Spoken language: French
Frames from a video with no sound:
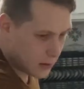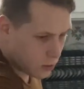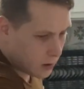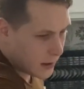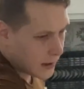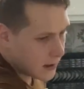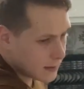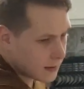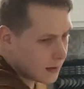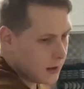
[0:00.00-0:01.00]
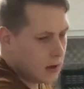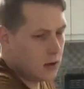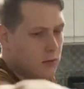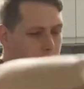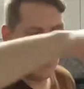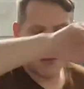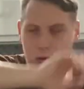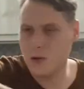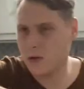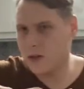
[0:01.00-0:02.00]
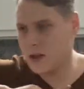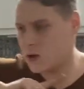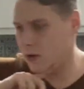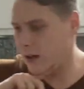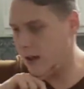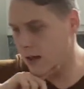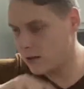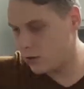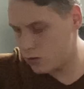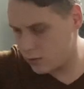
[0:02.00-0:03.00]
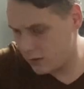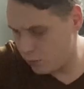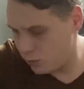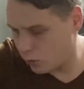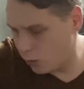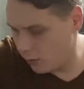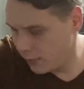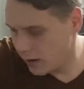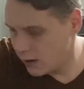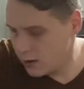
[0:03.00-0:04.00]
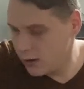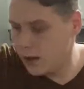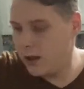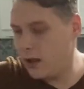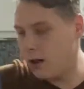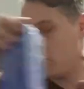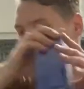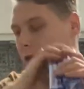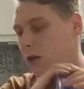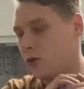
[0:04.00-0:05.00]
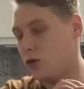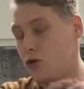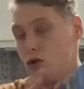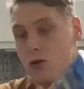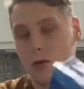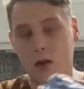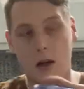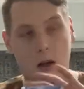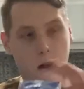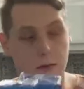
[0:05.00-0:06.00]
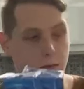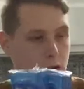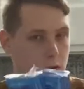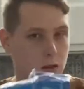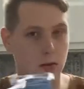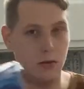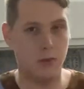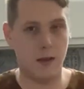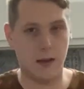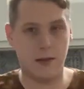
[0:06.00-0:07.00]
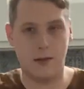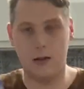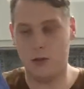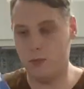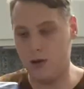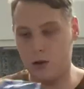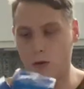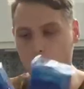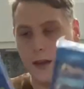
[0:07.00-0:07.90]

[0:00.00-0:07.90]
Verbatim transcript: sur la carte ou un pourcentage sur la carte, je ne sais plus trop. Et encore du chocolat, voilà, merci le bidou.